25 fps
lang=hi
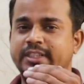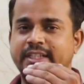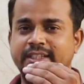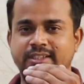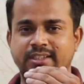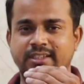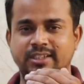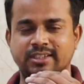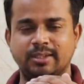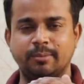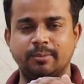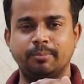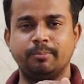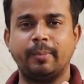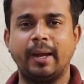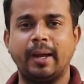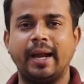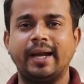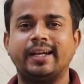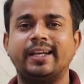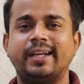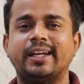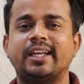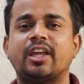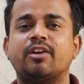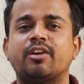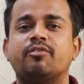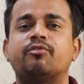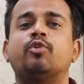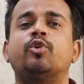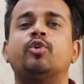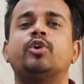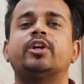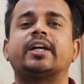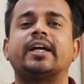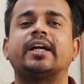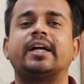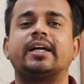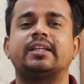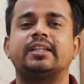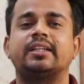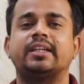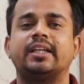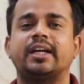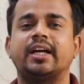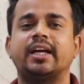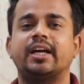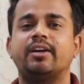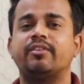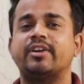जैसे जैसे बैटरी के वोल्ट
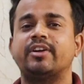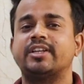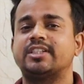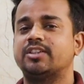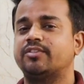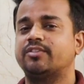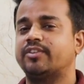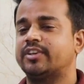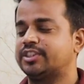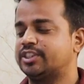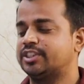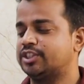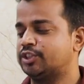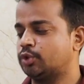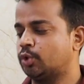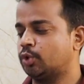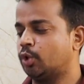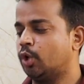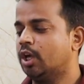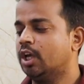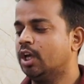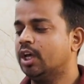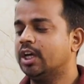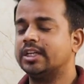घटते गए वैसे वैसे जो